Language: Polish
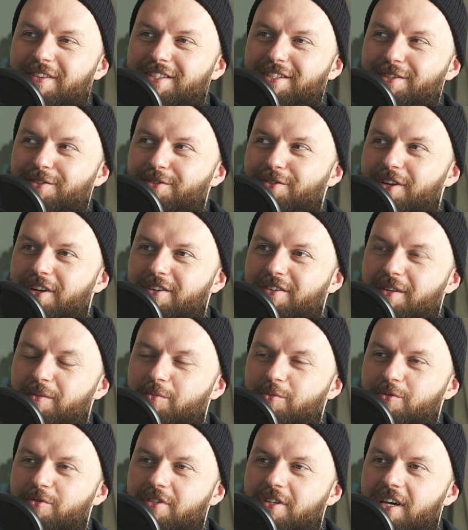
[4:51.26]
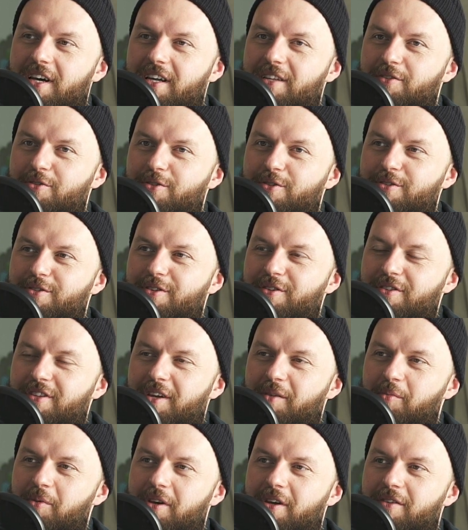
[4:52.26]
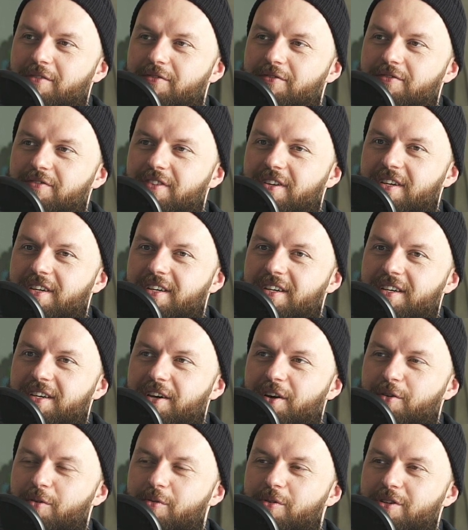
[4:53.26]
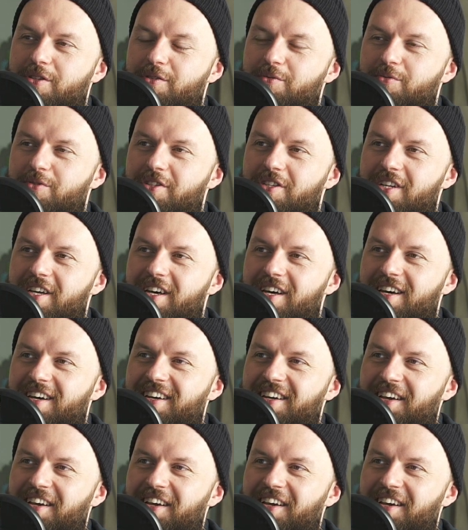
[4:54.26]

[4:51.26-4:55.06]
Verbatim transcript: wracając do Elona Muska, no to co? Najpierw e, ogłosił, że.